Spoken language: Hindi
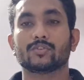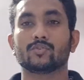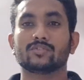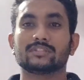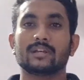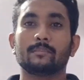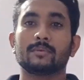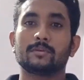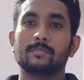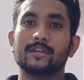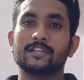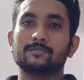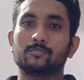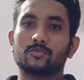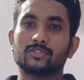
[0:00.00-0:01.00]
तो समर
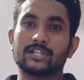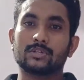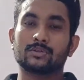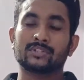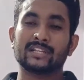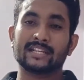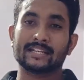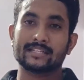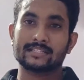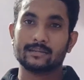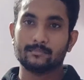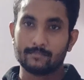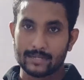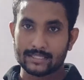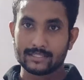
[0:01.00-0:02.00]
में ही स्पोर्ट्स चालू होता है लेकिन
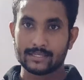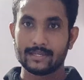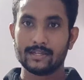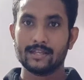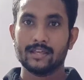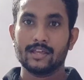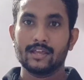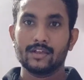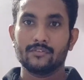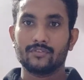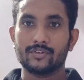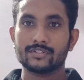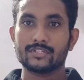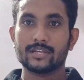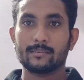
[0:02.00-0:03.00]
जब मैं था
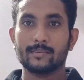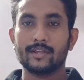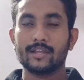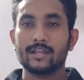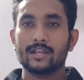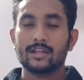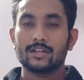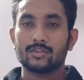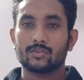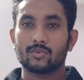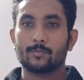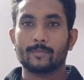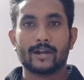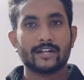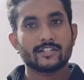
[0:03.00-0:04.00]
फर्स्ट डे में
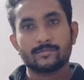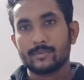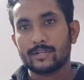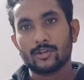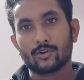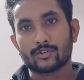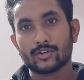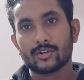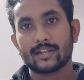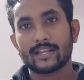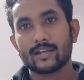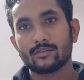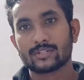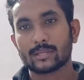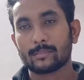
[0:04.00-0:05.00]
तो मार्च में लॉकडाउन
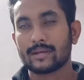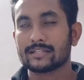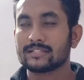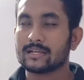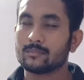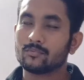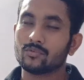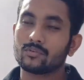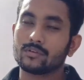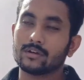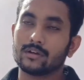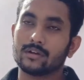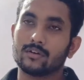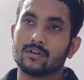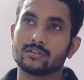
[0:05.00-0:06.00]
लग गया उसके बाद से हम
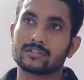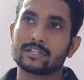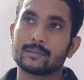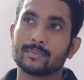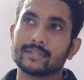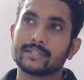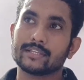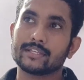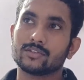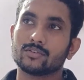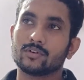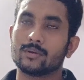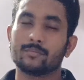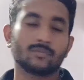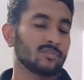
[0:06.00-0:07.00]
लोग हॉस्टल पे थे
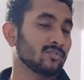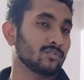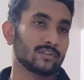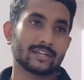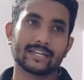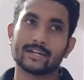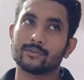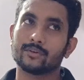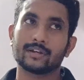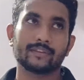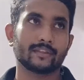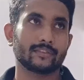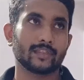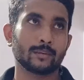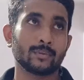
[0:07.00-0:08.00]
तो हम लोग को क्रिकेट
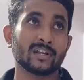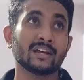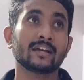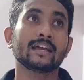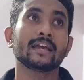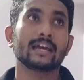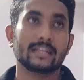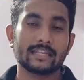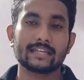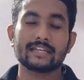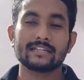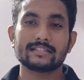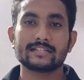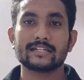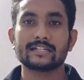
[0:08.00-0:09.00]
विकेट देखने नहीं मिला
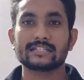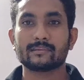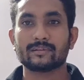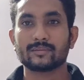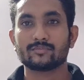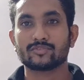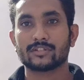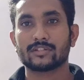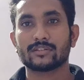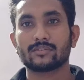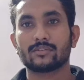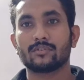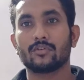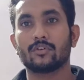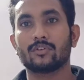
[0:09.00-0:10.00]
लेकिन सीनियर से मैंने पूछा
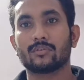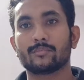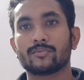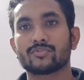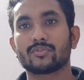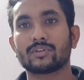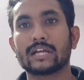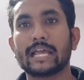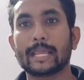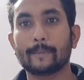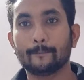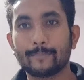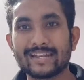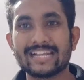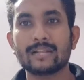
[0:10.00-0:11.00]
तो ऑलमोस्ट उनका
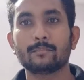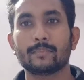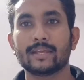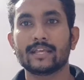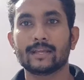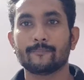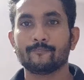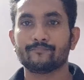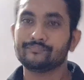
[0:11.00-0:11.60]
अप्रैल में